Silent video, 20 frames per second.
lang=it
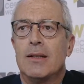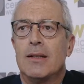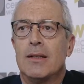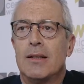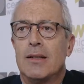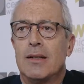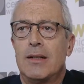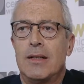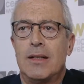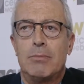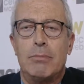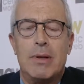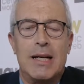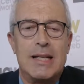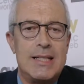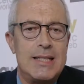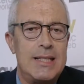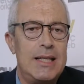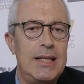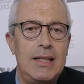Eh, il
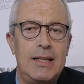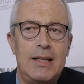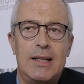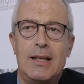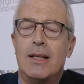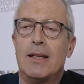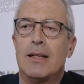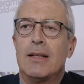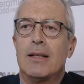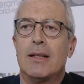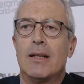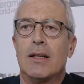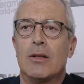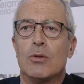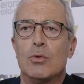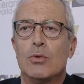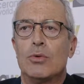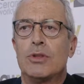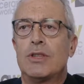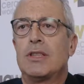Brasile, la
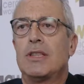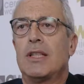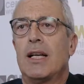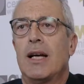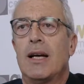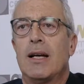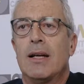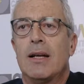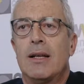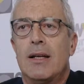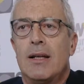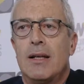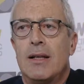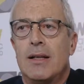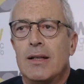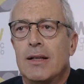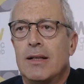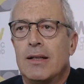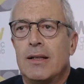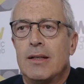Russia,
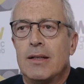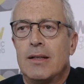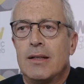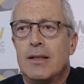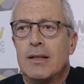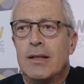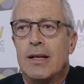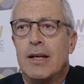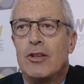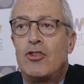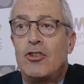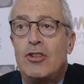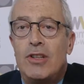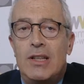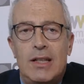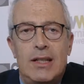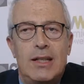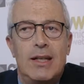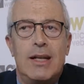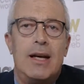eh, la
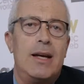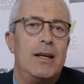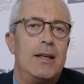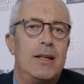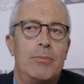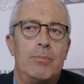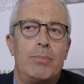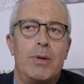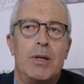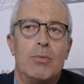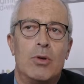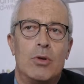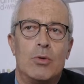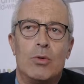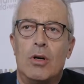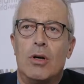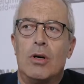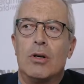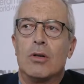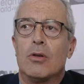Cina in primo
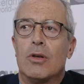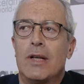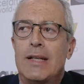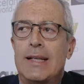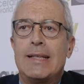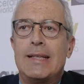luogo ed